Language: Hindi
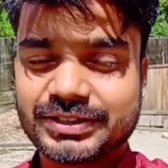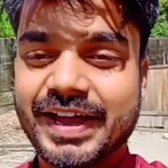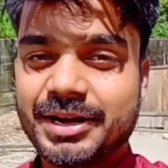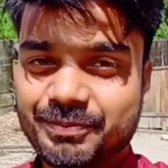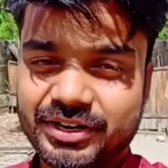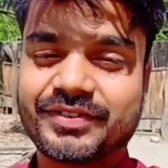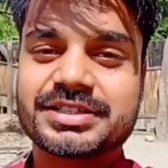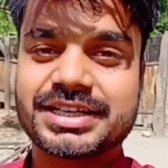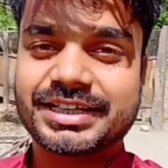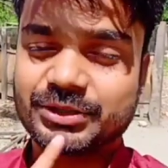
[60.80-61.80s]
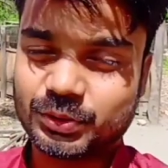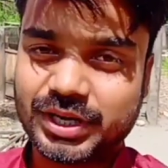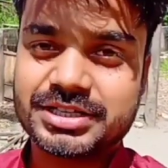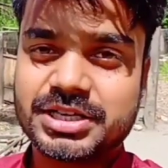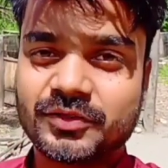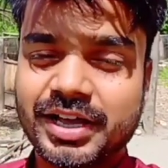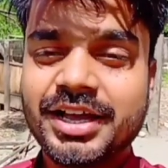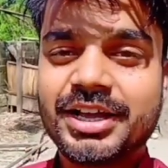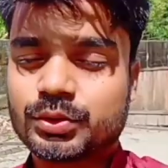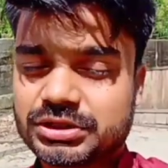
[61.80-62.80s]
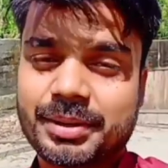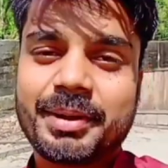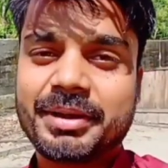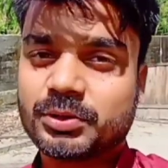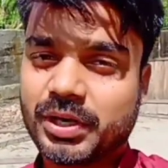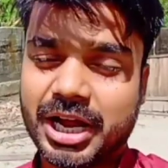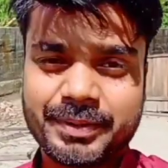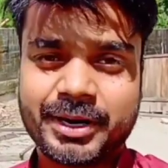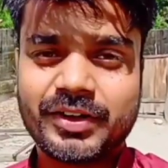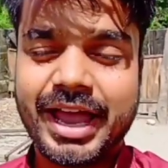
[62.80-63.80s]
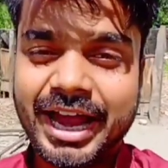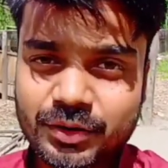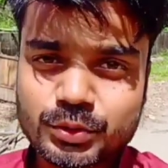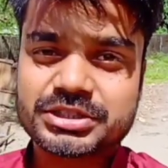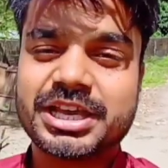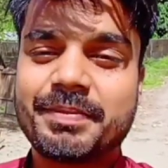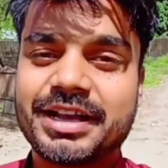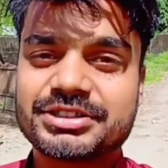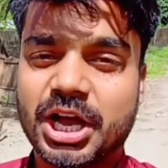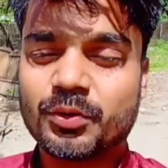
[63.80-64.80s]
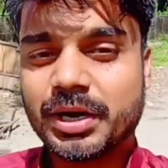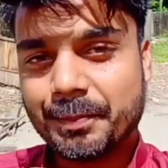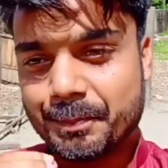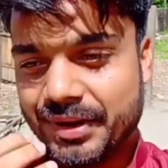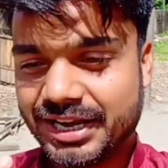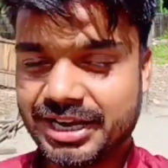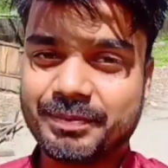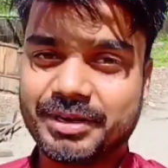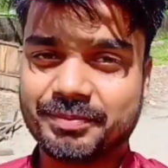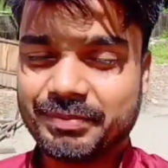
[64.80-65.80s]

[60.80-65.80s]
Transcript: है एंड ब्रेकफास्ट करके दुकान जाऊँगा कुछ समय में दुकान पर रहूँगा एंड उसके बाद जाऊँगा मेले पे